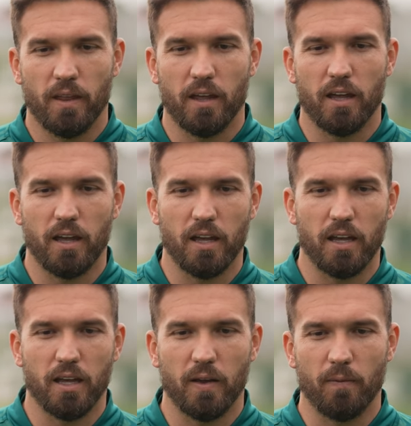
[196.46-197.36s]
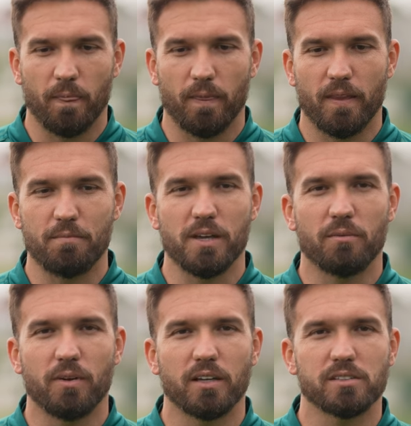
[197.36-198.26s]
é, na minha
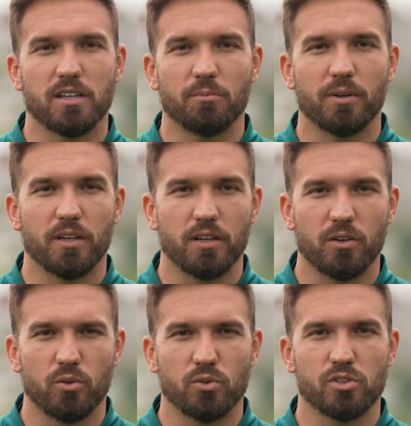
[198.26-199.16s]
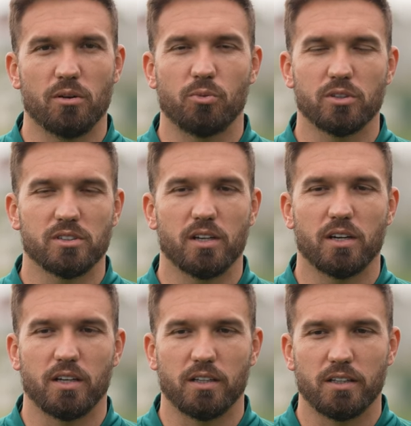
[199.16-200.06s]
mente sempre os sabores
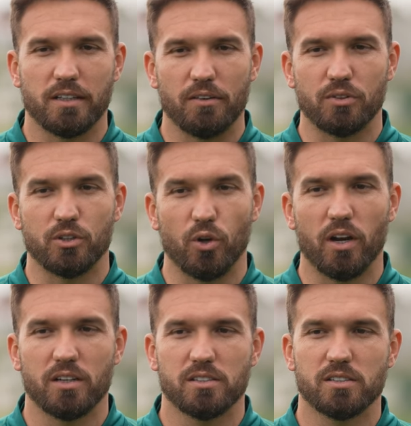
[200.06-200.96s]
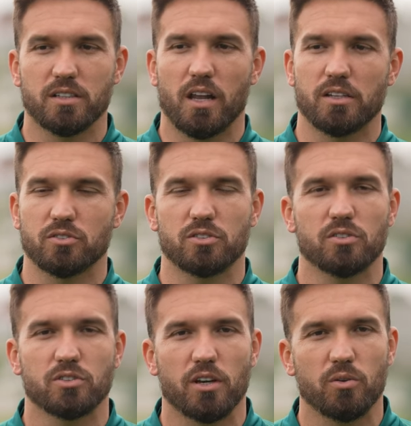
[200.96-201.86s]
da, da vitória nesses clássicos e
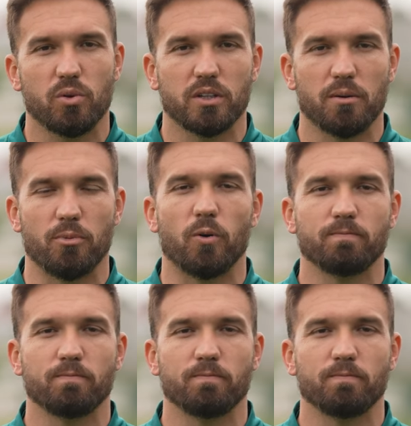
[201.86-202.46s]
eu sei o quanto é bom.